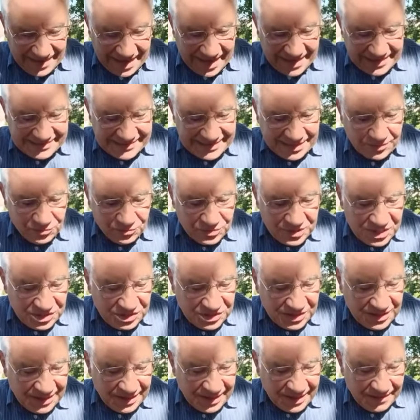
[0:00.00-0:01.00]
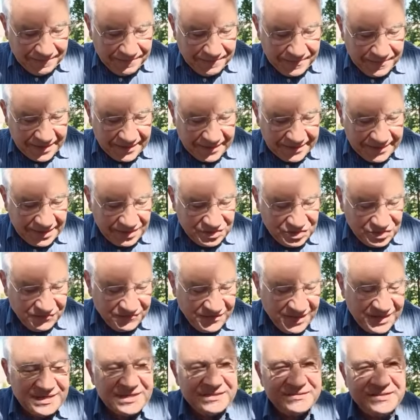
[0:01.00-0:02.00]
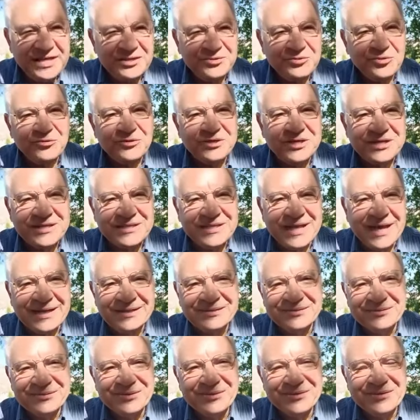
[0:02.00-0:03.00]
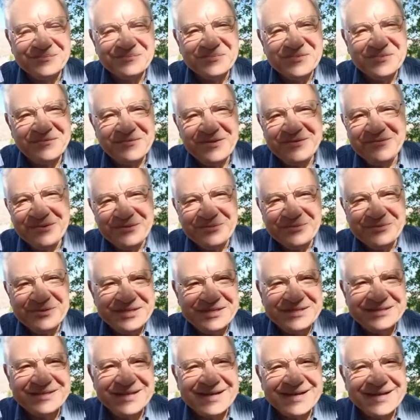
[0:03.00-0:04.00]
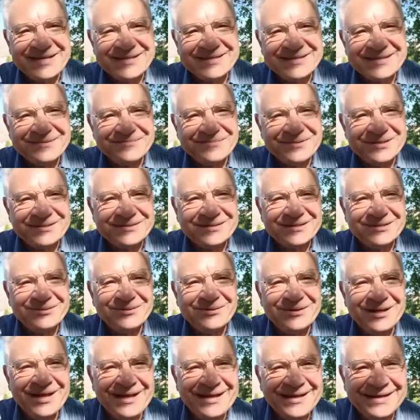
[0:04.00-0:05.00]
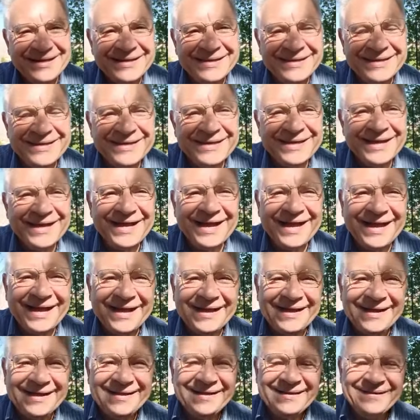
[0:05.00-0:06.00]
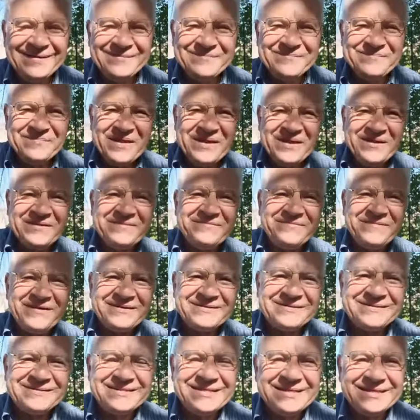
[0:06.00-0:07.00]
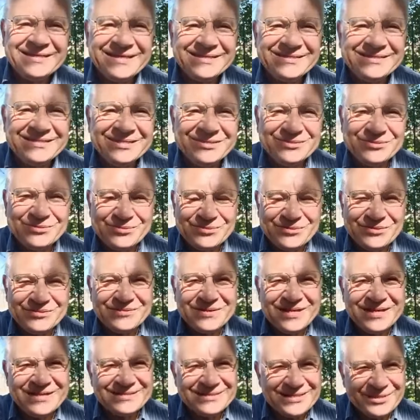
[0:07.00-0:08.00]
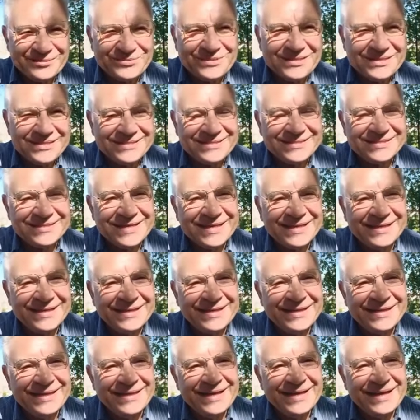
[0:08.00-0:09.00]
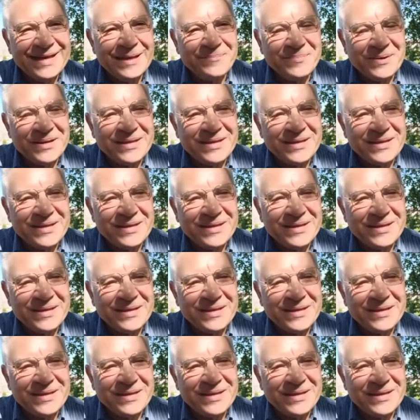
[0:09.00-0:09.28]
Esaudiscila perché ci viene dietro gridando. Cioè, avevano un interesse particolare a, a far sì che Gesù esaudisse la